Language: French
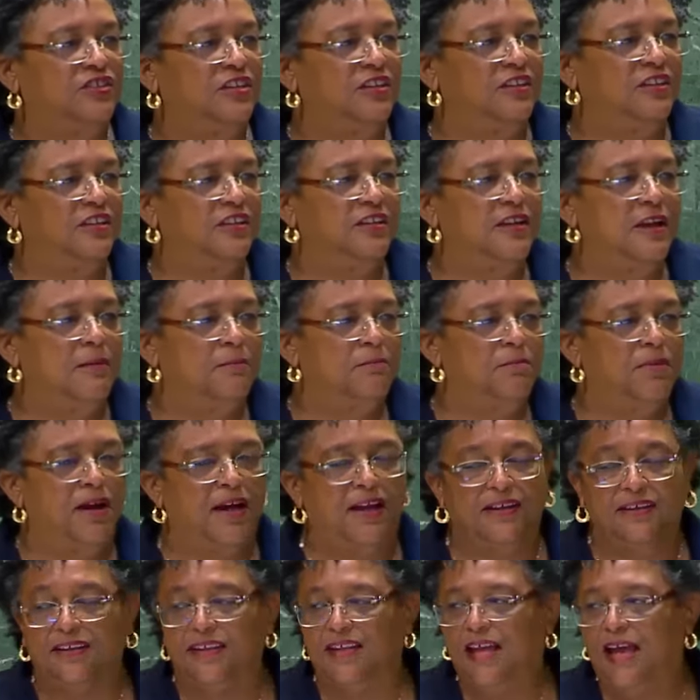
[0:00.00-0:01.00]

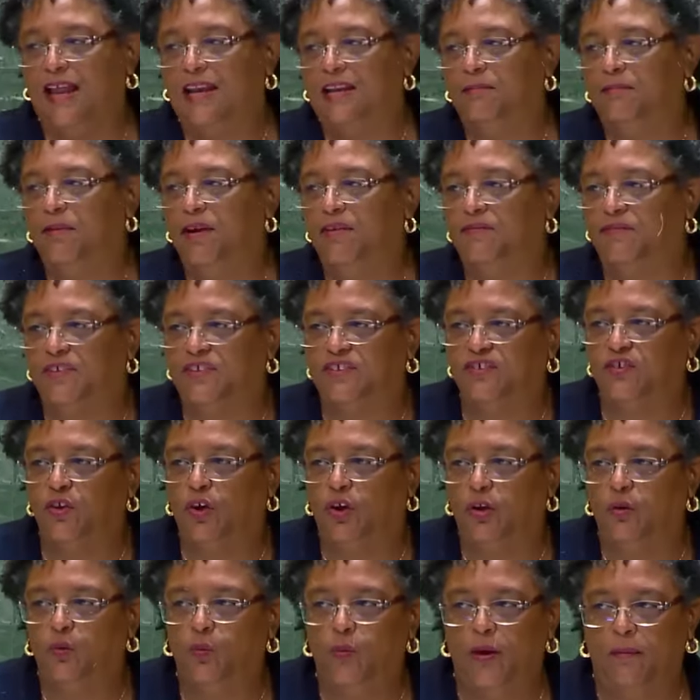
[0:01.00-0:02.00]
d'une augmentation
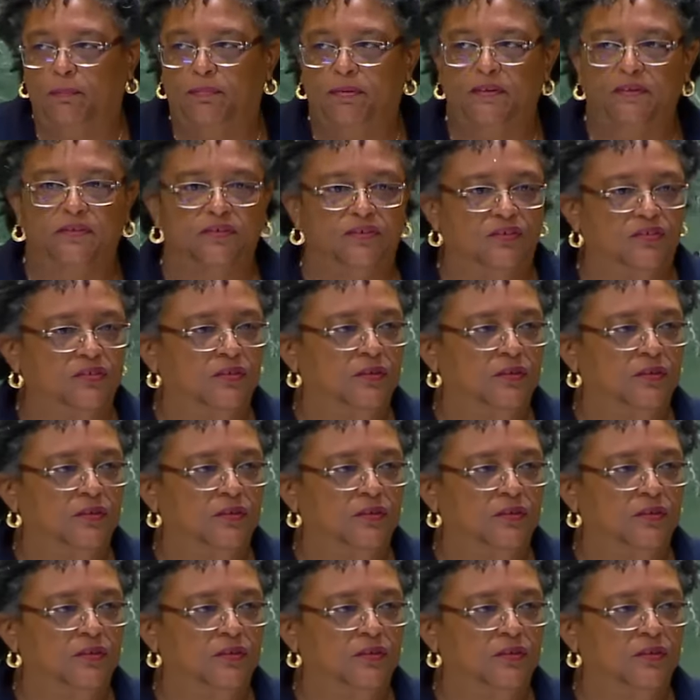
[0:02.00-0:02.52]
sans précédent du